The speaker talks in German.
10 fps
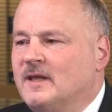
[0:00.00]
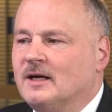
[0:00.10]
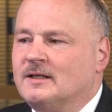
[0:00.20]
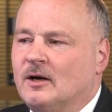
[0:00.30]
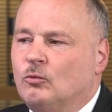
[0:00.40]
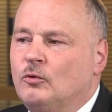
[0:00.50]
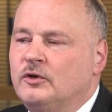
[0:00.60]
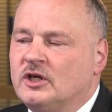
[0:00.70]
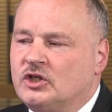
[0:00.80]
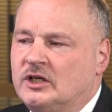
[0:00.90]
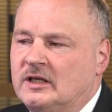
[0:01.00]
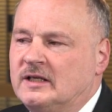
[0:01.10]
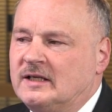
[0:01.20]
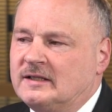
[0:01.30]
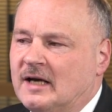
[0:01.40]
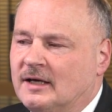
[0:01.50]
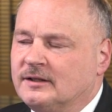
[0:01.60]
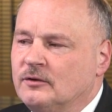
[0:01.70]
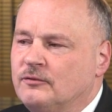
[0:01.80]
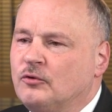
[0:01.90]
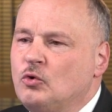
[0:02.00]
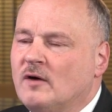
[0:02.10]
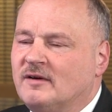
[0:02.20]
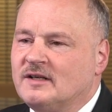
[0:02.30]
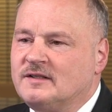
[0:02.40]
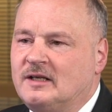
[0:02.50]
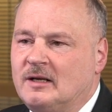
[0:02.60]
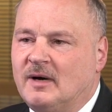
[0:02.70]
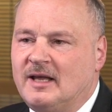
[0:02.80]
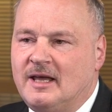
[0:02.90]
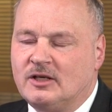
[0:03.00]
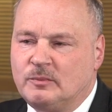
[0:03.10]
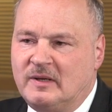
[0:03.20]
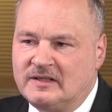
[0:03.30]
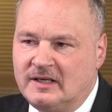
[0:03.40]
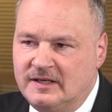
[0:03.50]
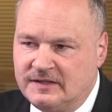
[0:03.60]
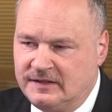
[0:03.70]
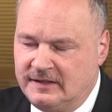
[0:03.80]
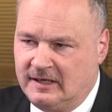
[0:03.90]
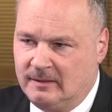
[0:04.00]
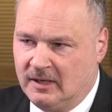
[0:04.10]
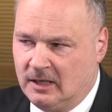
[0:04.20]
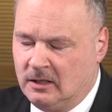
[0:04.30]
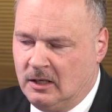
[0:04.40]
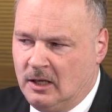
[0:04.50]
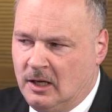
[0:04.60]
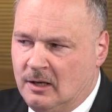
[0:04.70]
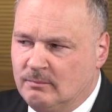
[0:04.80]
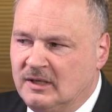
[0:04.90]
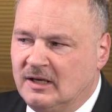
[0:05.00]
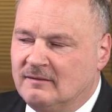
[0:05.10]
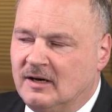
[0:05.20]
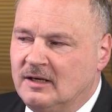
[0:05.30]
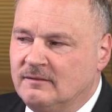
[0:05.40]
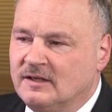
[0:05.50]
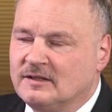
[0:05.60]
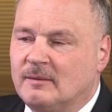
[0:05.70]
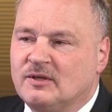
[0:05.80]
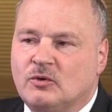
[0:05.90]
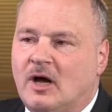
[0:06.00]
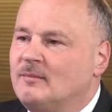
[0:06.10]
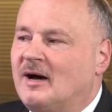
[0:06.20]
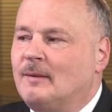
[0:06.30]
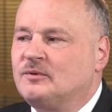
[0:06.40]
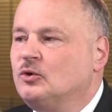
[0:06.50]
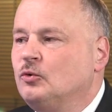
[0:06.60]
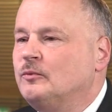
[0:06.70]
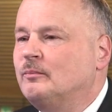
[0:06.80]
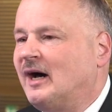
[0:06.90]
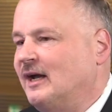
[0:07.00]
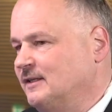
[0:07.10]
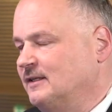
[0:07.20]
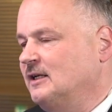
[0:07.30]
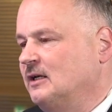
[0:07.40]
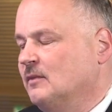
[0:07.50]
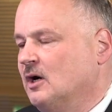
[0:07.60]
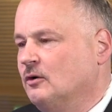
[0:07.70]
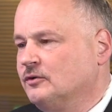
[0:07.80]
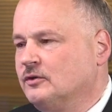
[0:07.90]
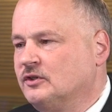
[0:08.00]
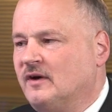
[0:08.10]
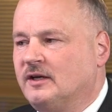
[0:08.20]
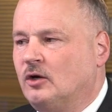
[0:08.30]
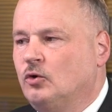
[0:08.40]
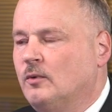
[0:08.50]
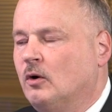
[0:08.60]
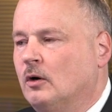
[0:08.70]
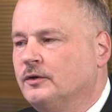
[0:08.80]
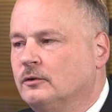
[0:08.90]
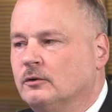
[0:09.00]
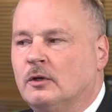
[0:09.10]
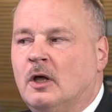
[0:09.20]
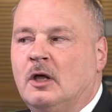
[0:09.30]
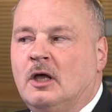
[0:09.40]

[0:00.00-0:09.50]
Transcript: Ja, der Unterschied liegt darin, früher war das Thema eher ein Spezialistenthema. Mittlerweile wird es aber zu einem absoluten breiten Thema aus zwei, drei übergeordneten Gründen.